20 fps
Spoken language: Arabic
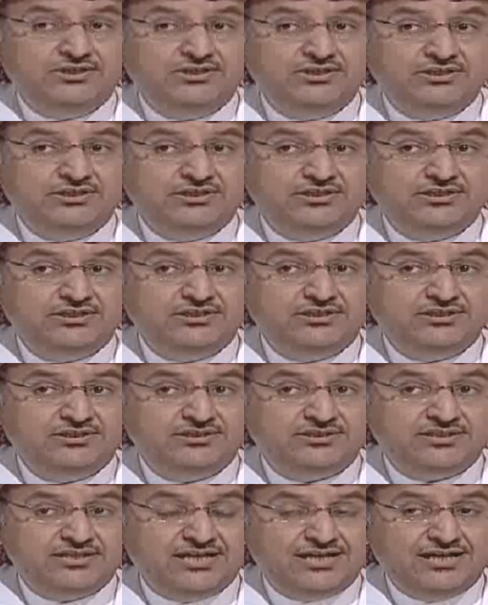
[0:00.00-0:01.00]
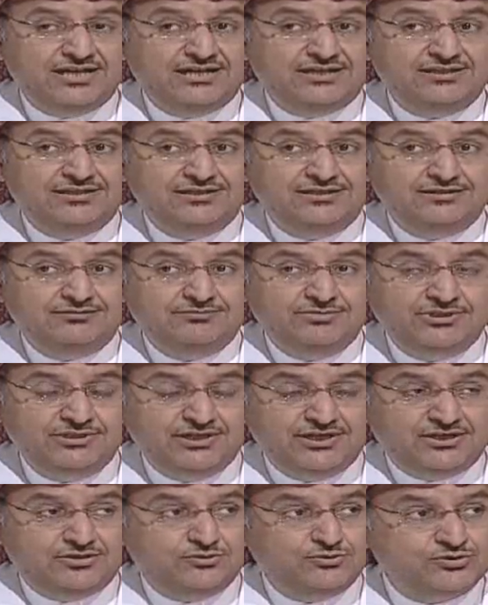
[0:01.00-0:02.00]
آه، اتحاد
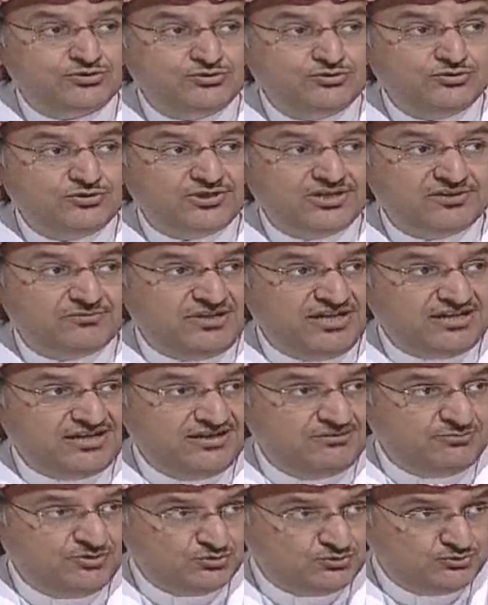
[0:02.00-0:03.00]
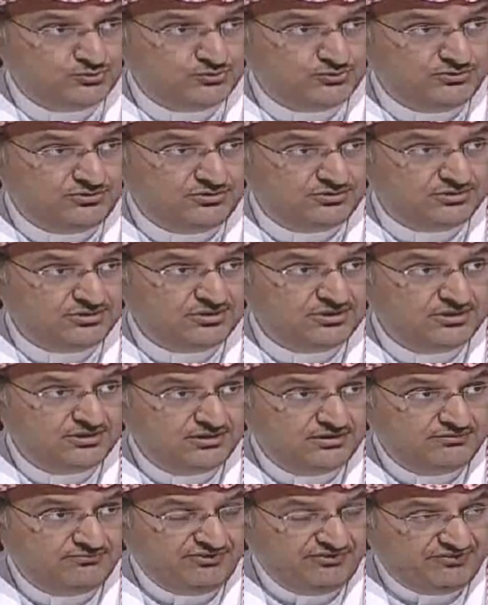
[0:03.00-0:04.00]
البلياردو وسنوكر ما كان موجود
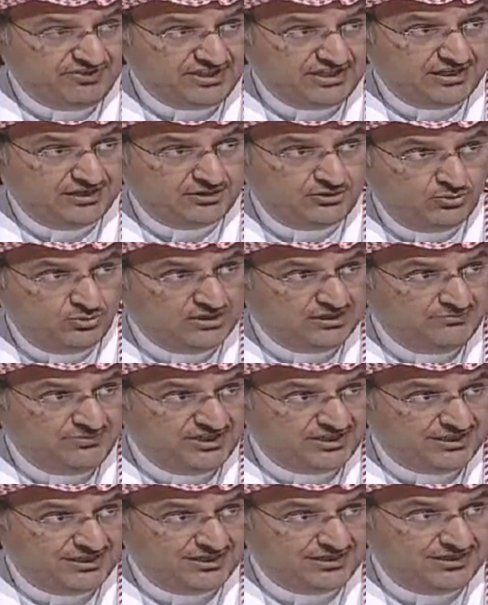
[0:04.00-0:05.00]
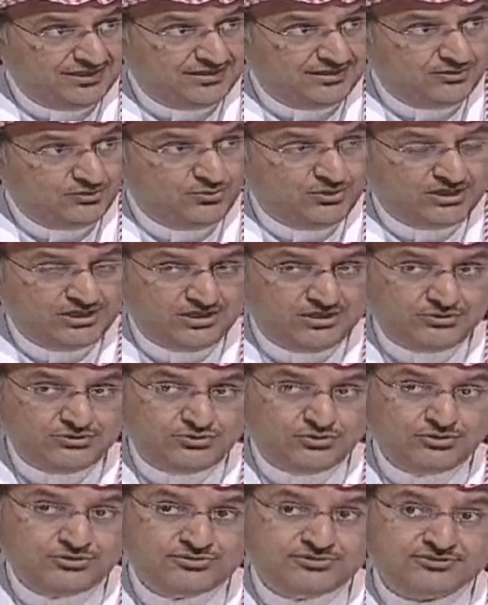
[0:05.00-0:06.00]
في الفترات اللي هو كان بيحكي عنها هو كان
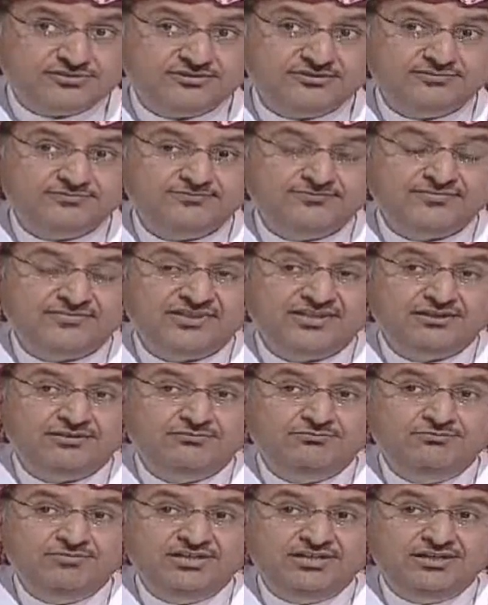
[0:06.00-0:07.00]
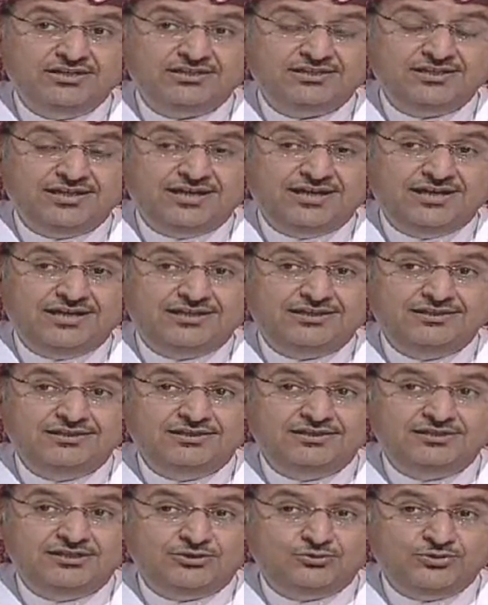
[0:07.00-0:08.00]
جزء من
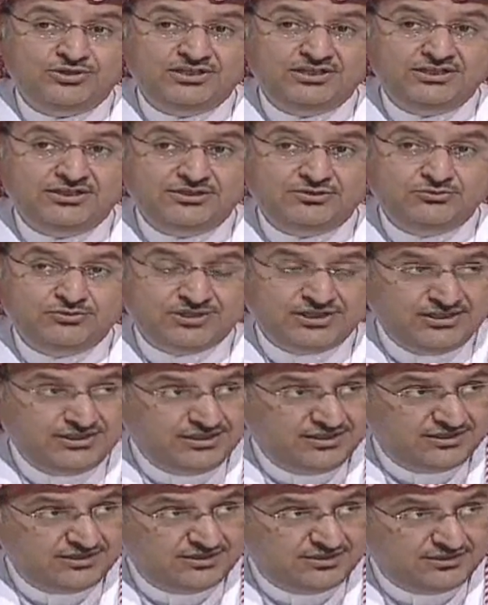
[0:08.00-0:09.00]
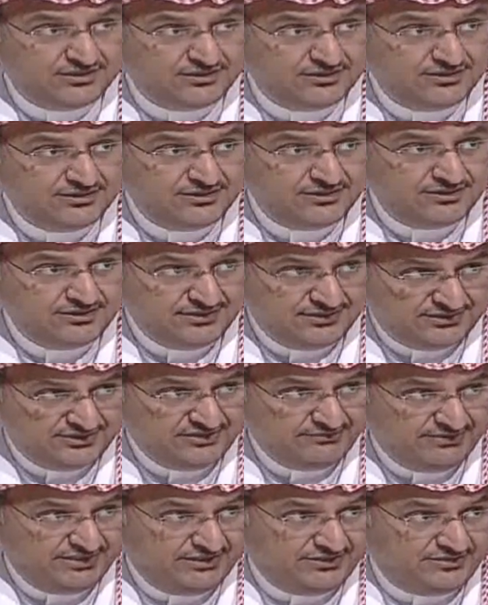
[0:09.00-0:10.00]
اتحاد الترويح والرياضة
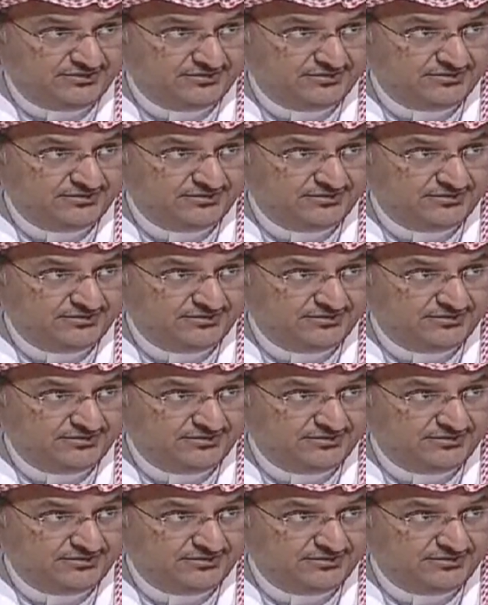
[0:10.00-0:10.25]
للجميع